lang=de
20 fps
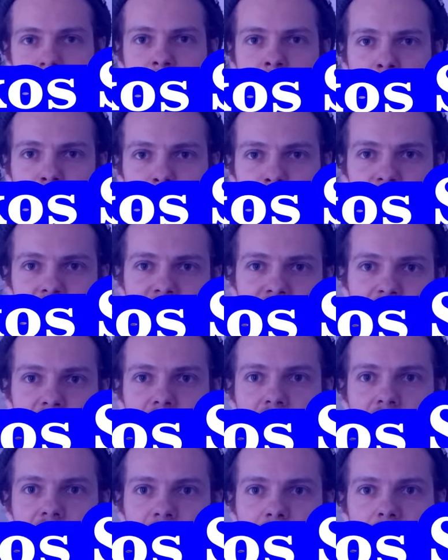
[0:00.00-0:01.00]
aus
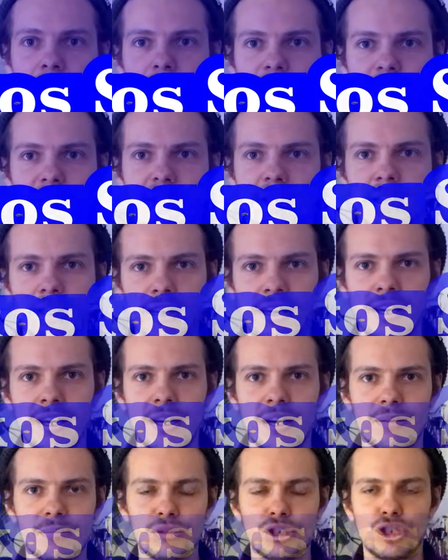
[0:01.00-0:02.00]
dem Atelier
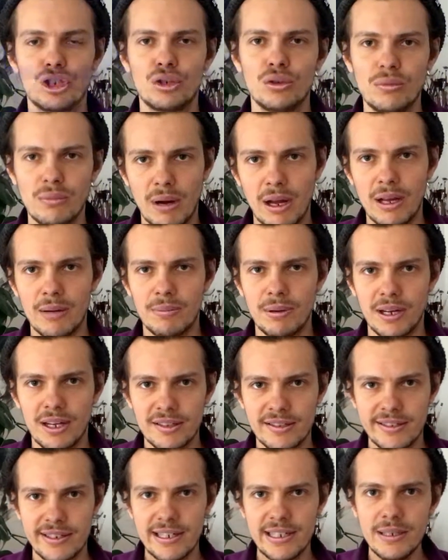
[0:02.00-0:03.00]
am
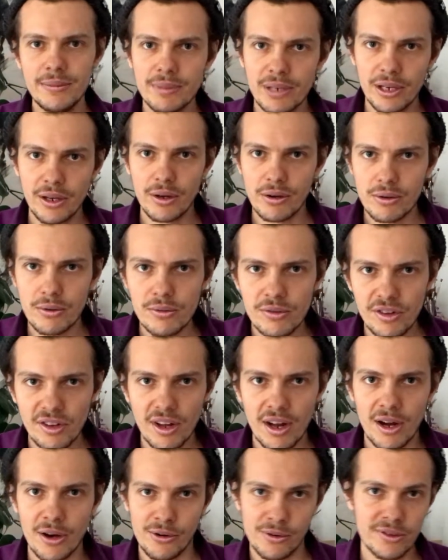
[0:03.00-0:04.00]
Schumacherplatz. Liebe
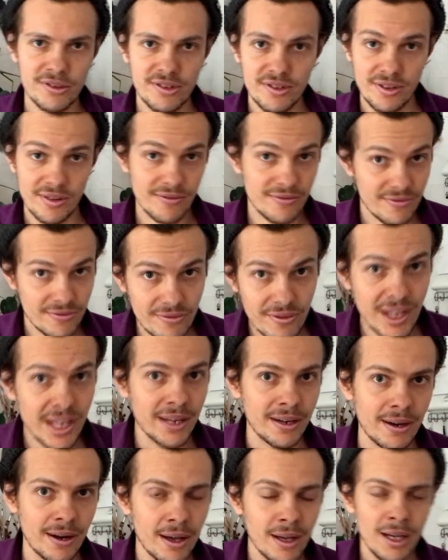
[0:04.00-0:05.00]
Grüße aus
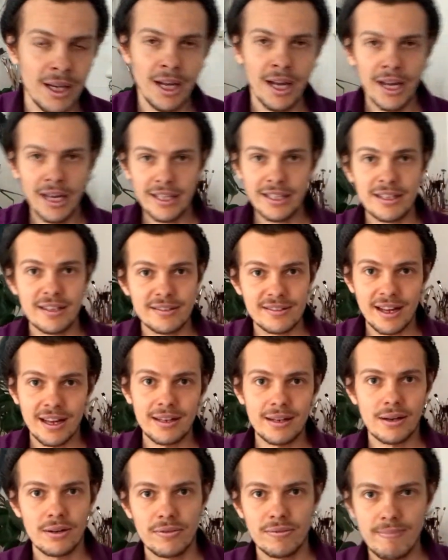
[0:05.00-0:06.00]
Wien. Ihr
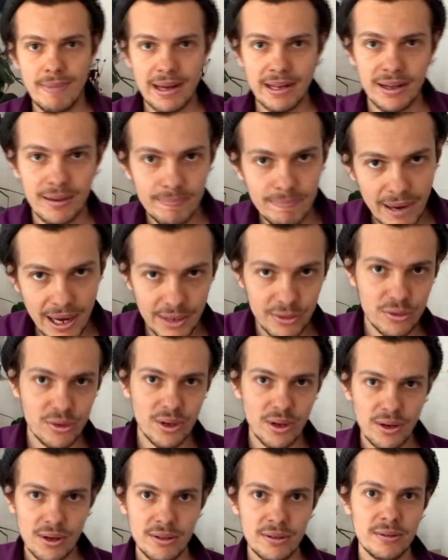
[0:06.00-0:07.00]
seid auf meiner
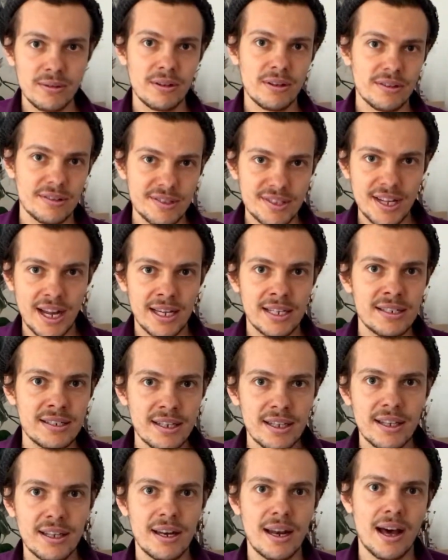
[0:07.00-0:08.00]
Patreon-Seite
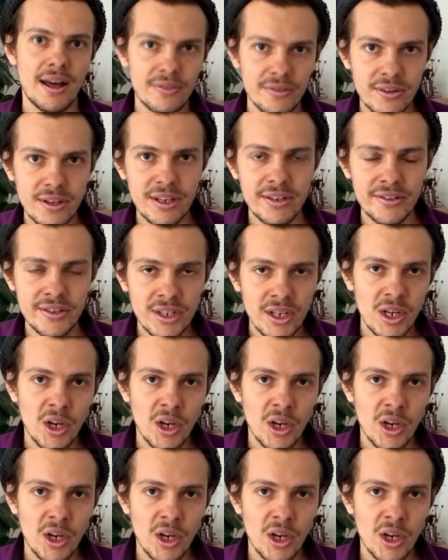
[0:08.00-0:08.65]
gelandet